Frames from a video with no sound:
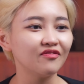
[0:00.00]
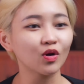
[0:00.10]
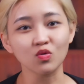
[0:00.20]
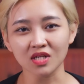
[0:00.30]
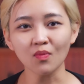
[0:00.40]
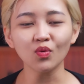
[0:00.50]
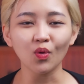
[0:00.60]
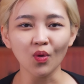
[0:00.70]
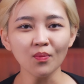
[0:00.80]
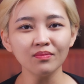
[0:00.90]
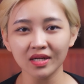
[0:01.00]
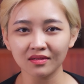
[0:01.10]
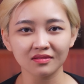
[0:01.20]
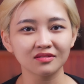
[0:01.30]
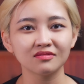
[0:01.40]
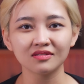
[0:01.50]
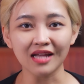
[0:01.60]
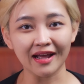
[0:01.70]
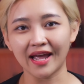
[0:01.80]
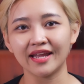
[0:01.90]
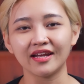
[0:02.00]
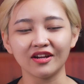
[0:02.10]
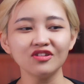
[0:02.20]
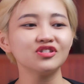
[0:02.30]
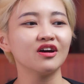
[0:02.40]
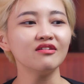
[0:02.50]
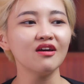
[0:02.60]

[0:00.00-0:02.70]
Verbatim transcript: và cuộc sống của mình hàng ngày nè nó trở